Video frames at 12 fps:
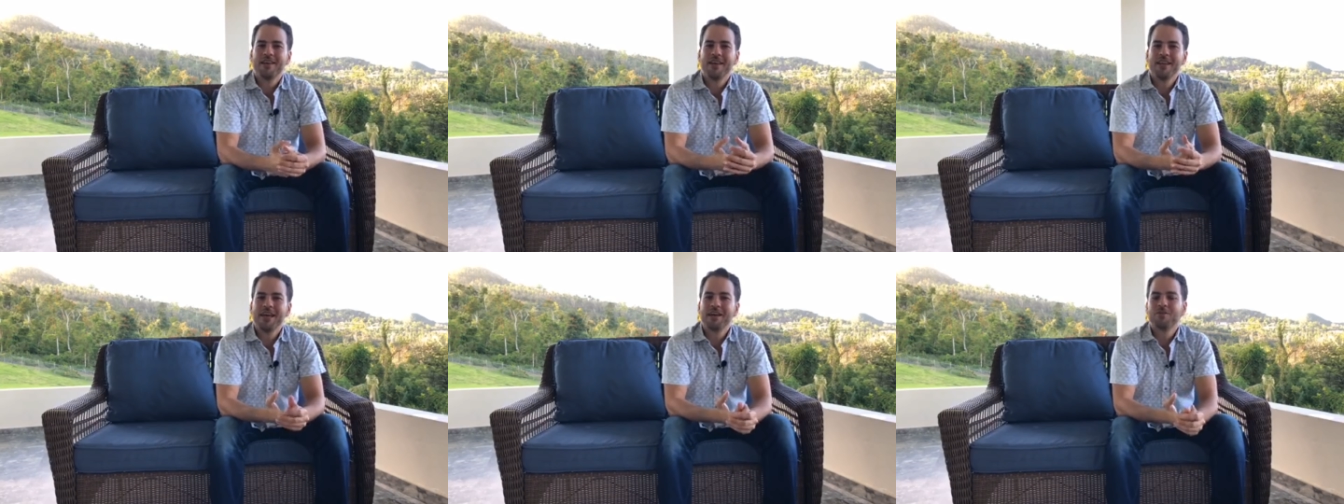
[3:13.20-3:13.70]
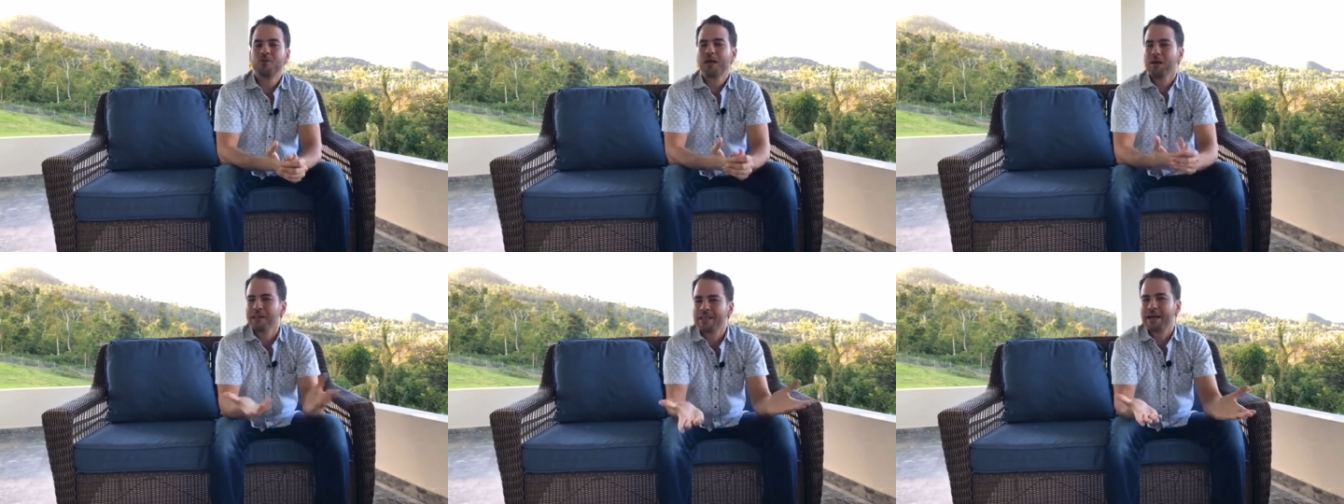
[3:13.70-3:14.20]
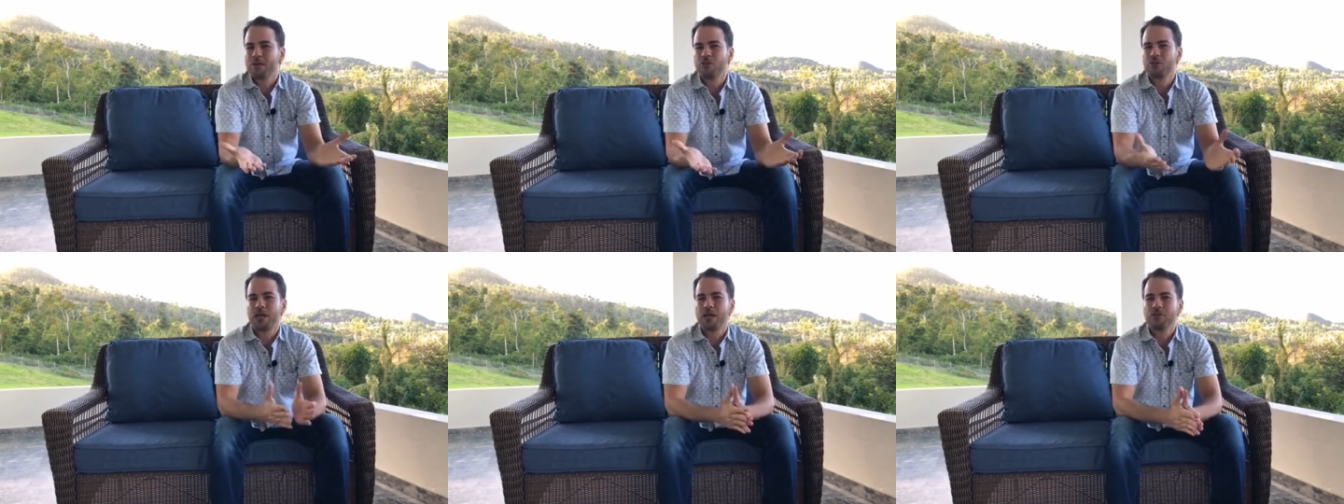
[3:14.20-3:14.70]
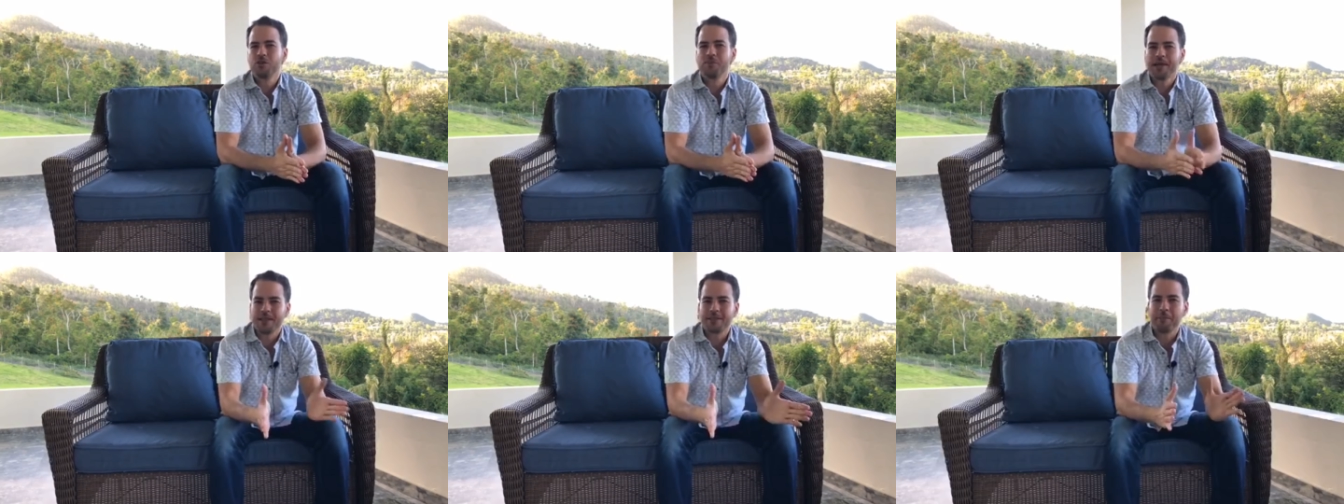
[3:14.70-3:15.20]
Guillermo, ¿qué me estás contando?
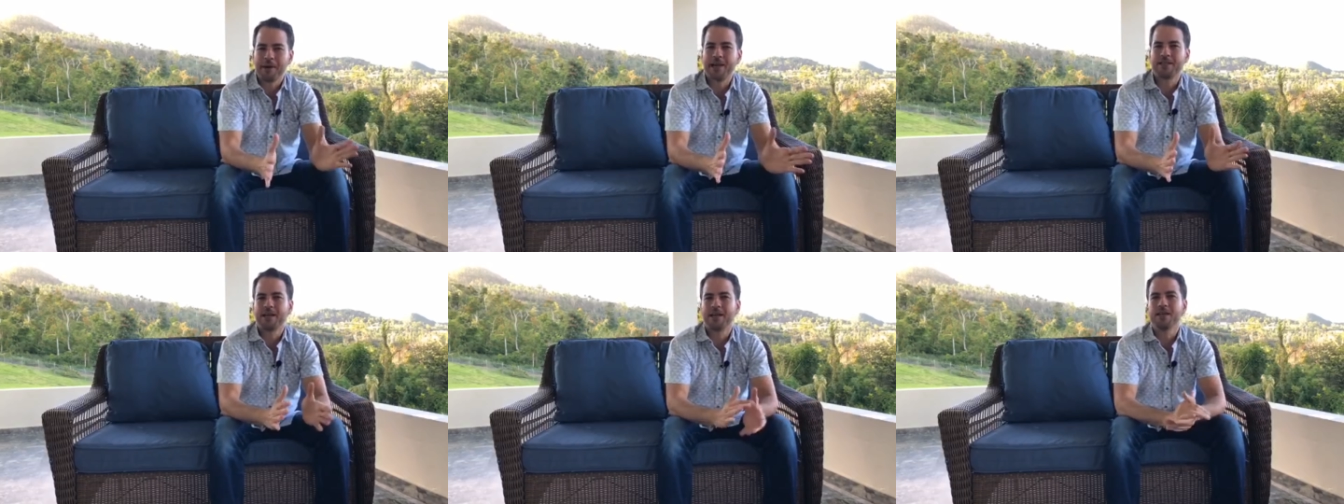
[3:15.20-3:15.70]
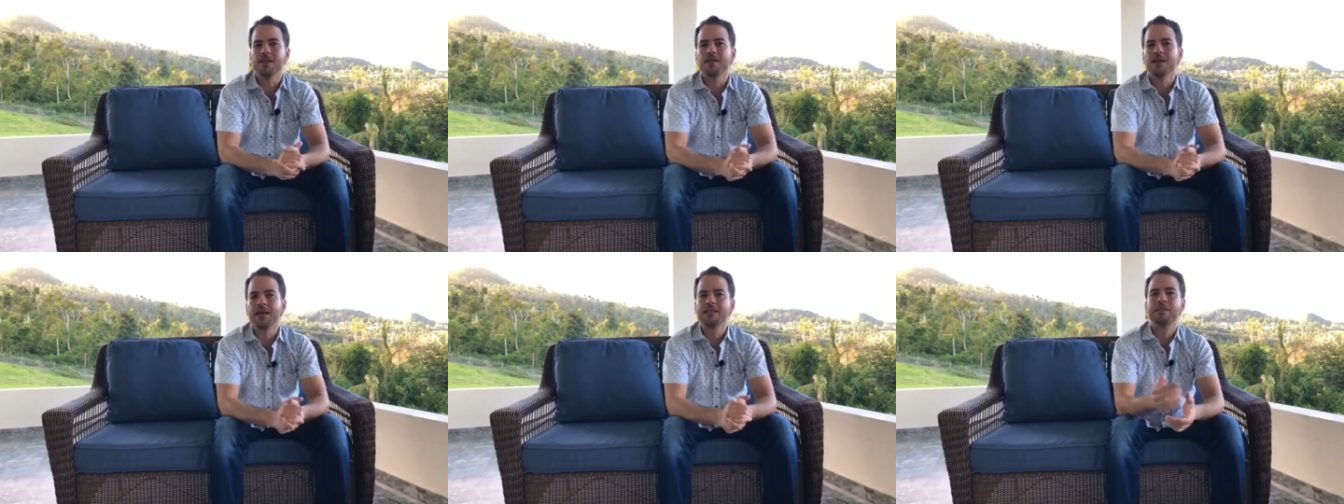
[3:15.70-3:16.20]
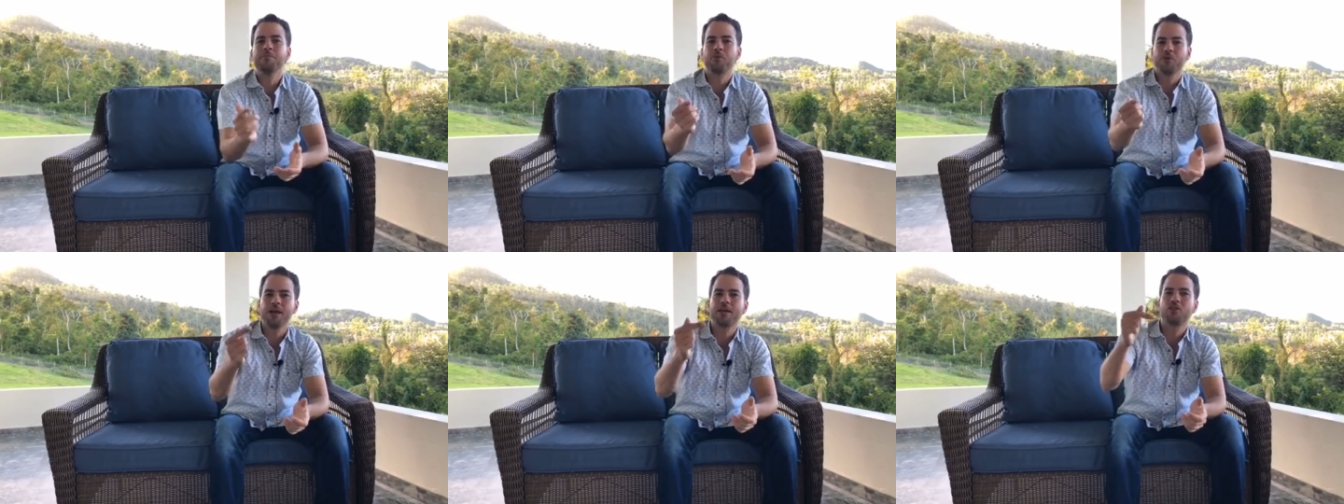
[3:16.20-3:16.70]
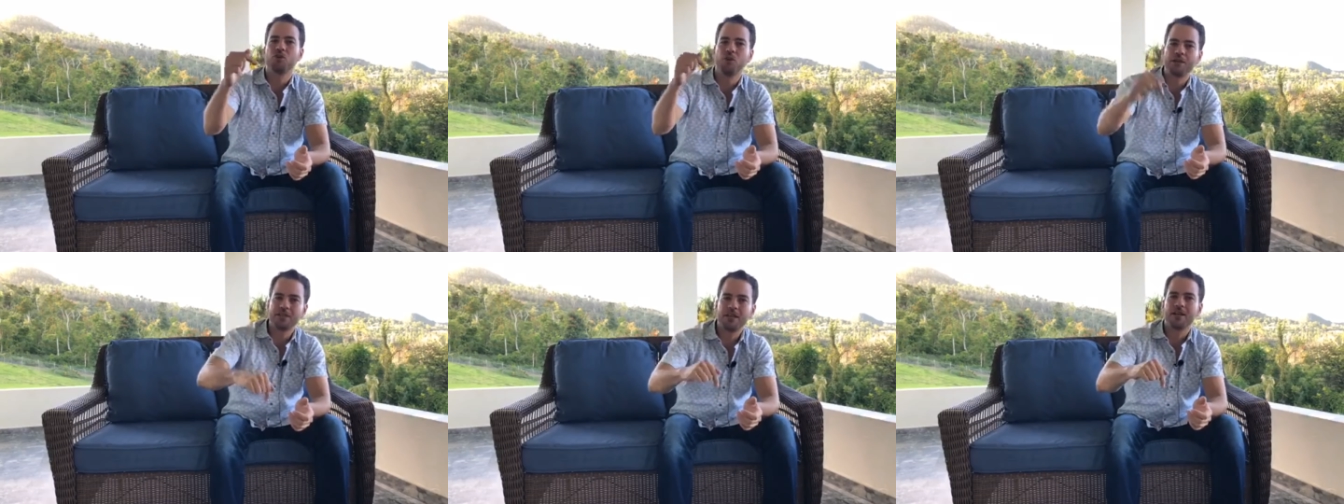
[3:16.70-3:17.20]
Espérate, párate allí. Ese proyecto
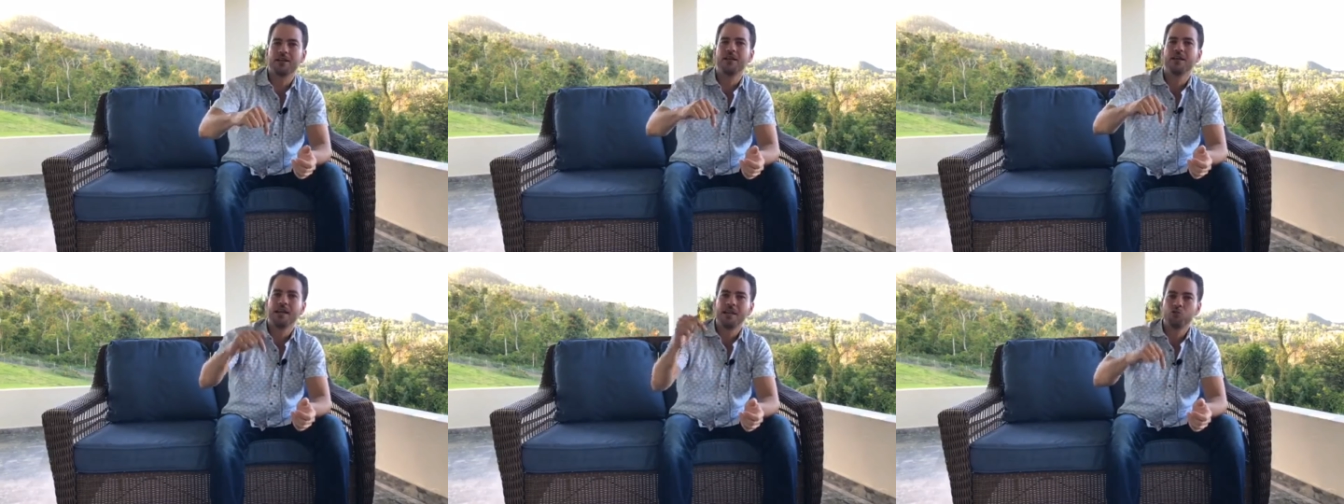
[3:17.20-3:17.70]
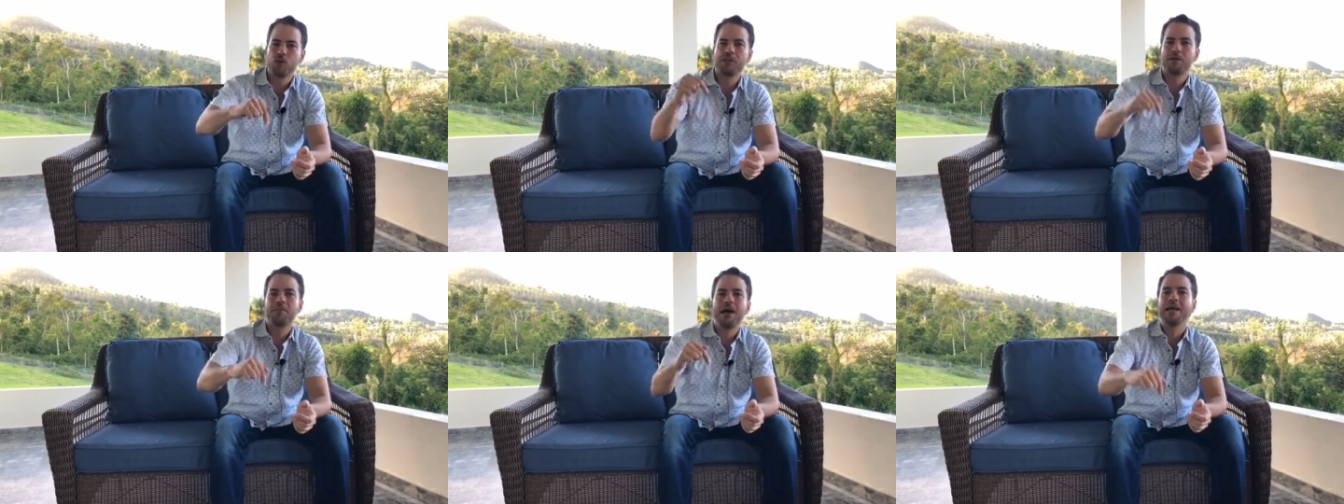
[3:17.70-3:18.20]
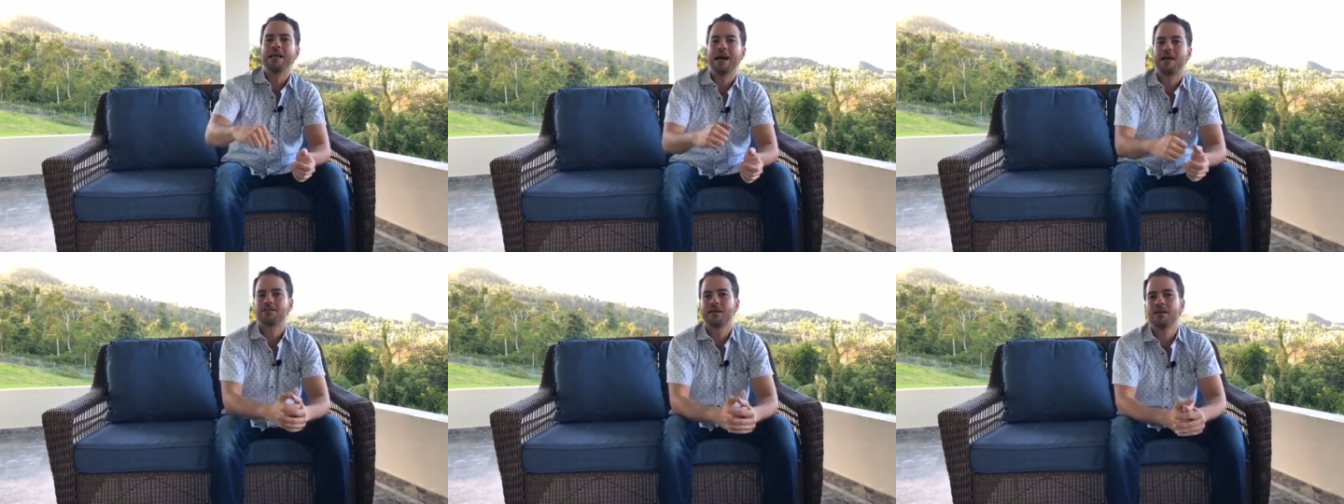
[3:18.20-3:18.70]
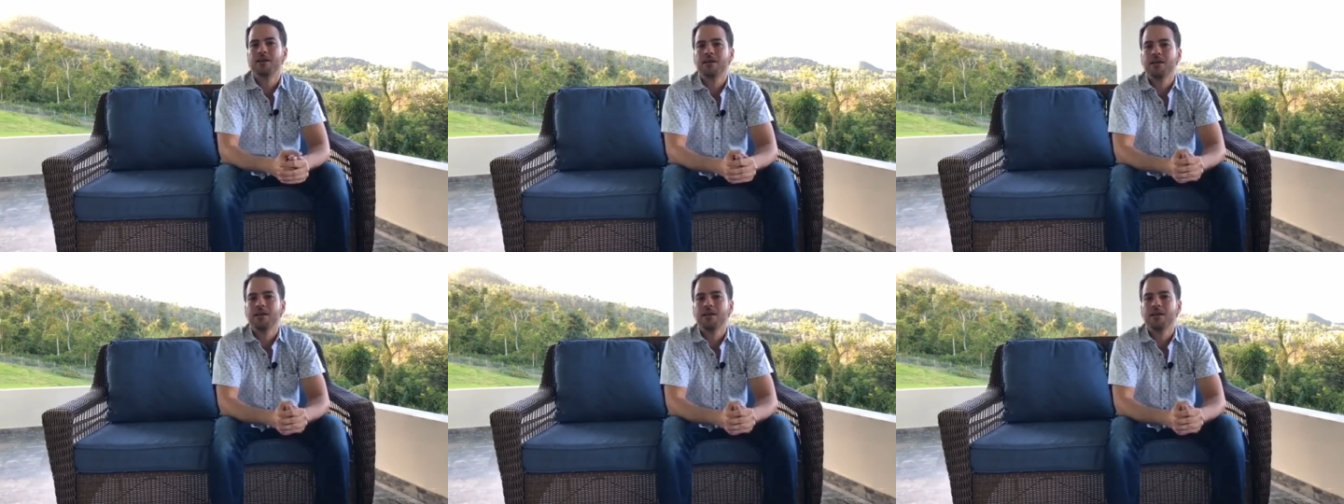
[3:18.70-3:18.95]
va a ser que tú estés más en casa.